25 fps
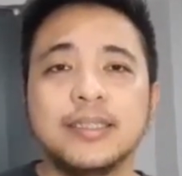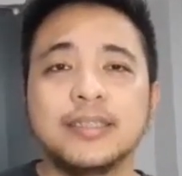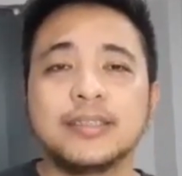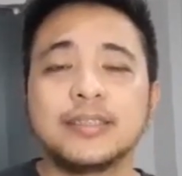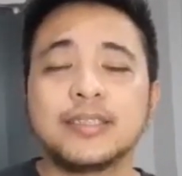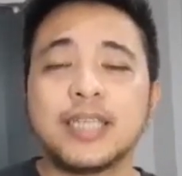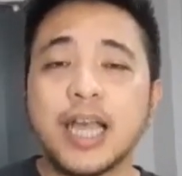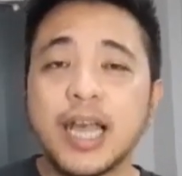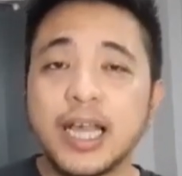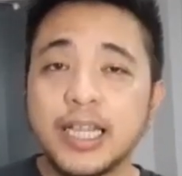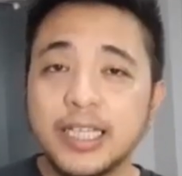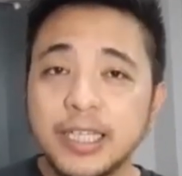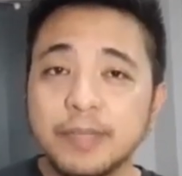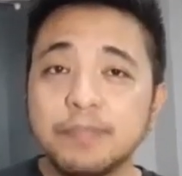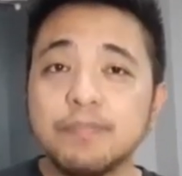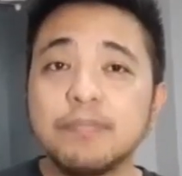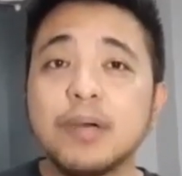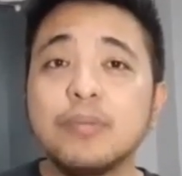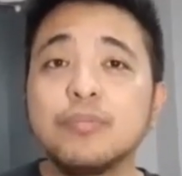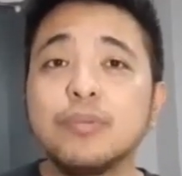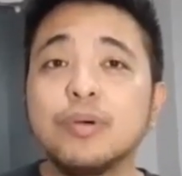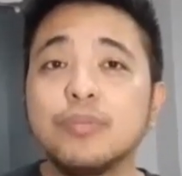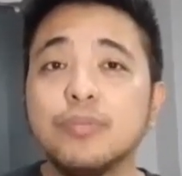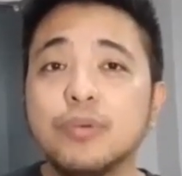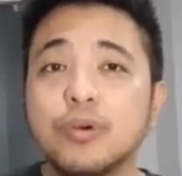Sa halip
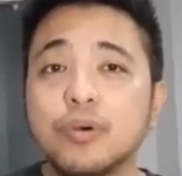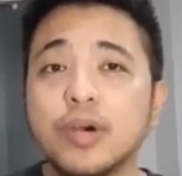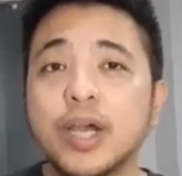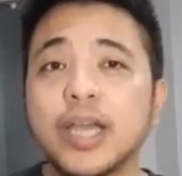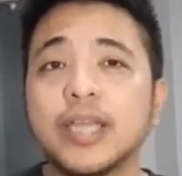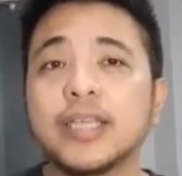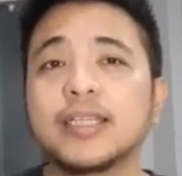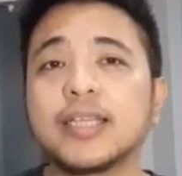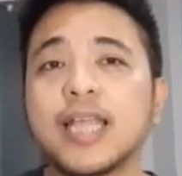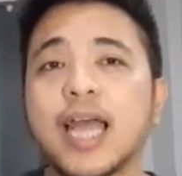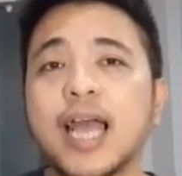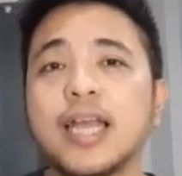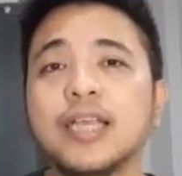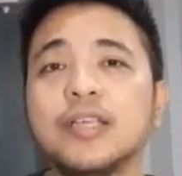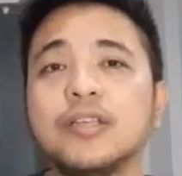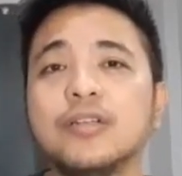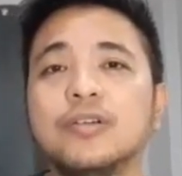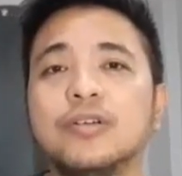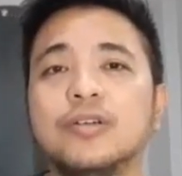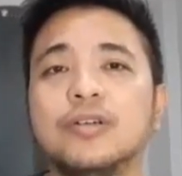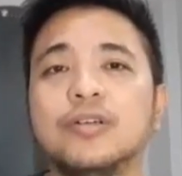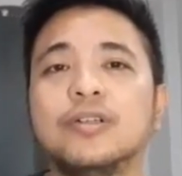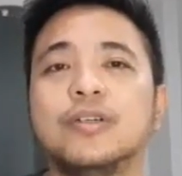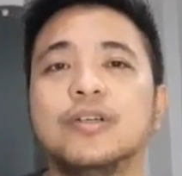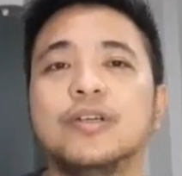mamumuhay
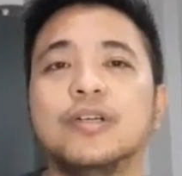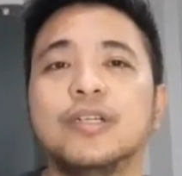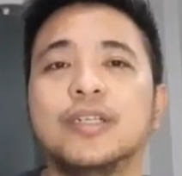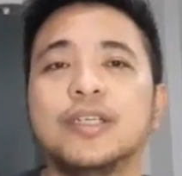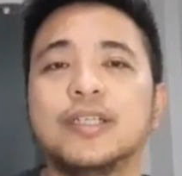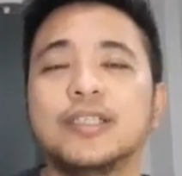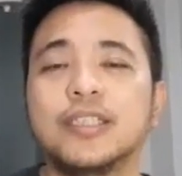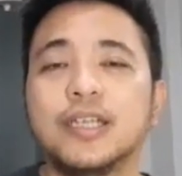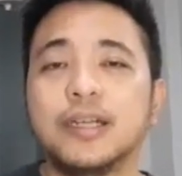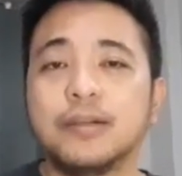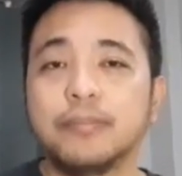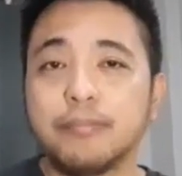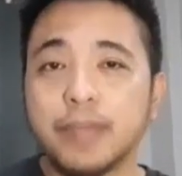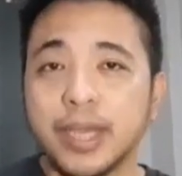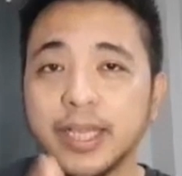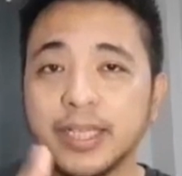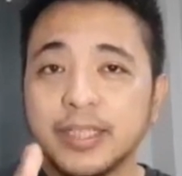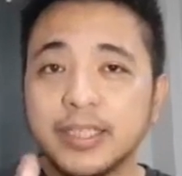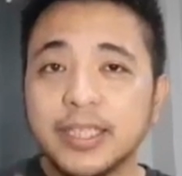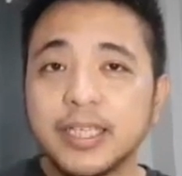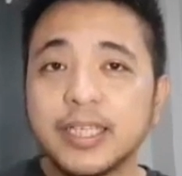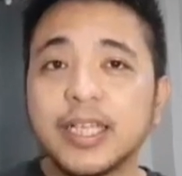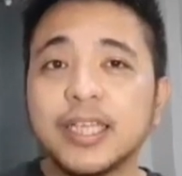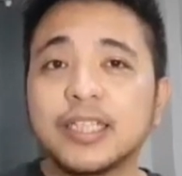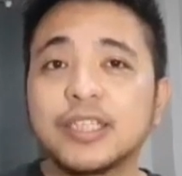tayo ng may
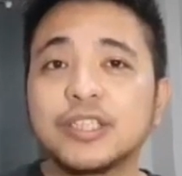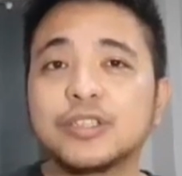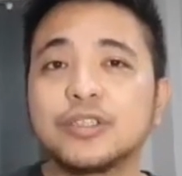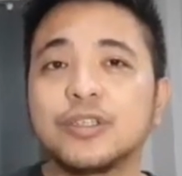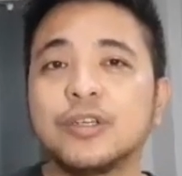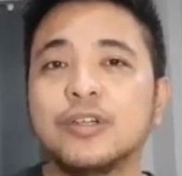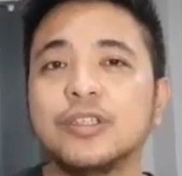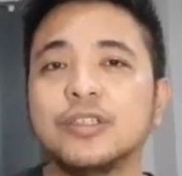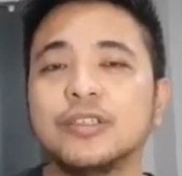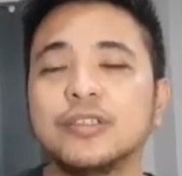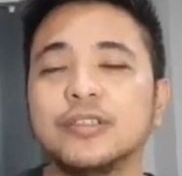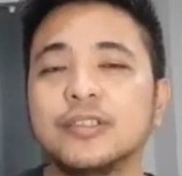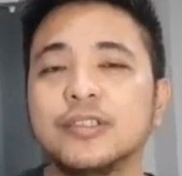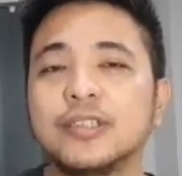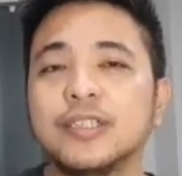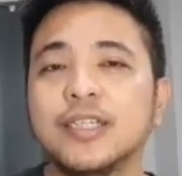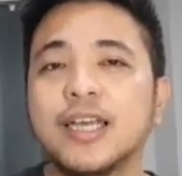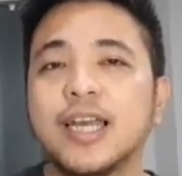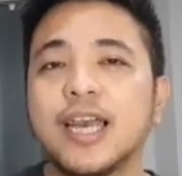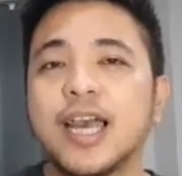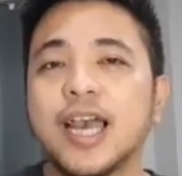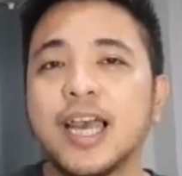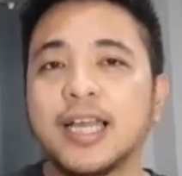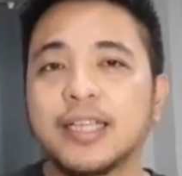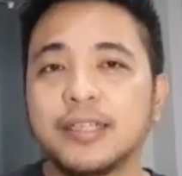direksyon,
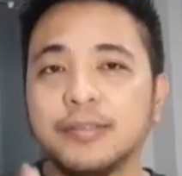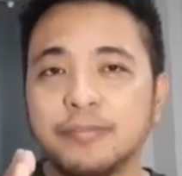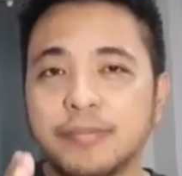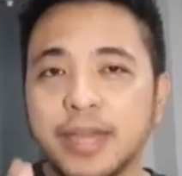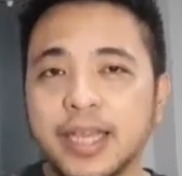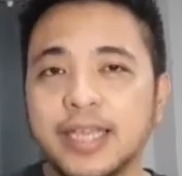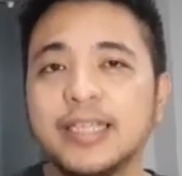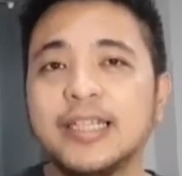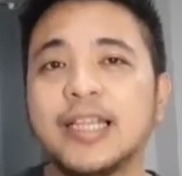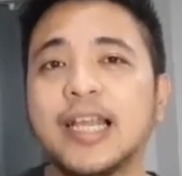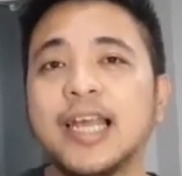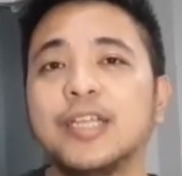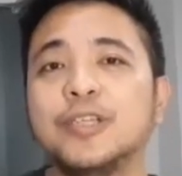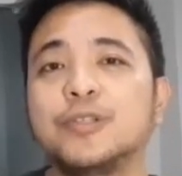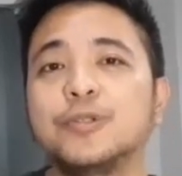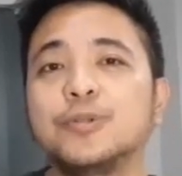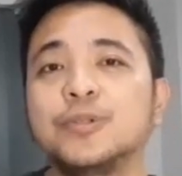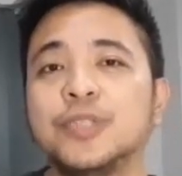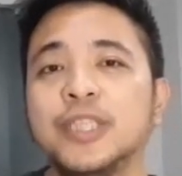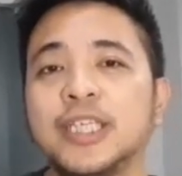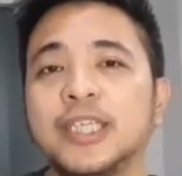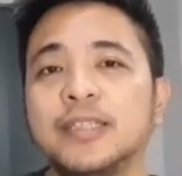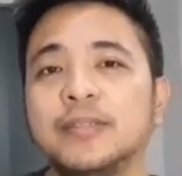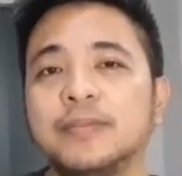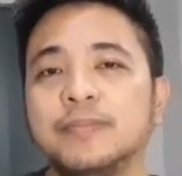may
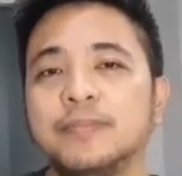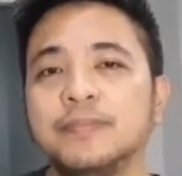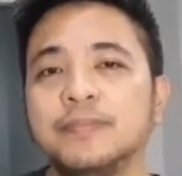layunin.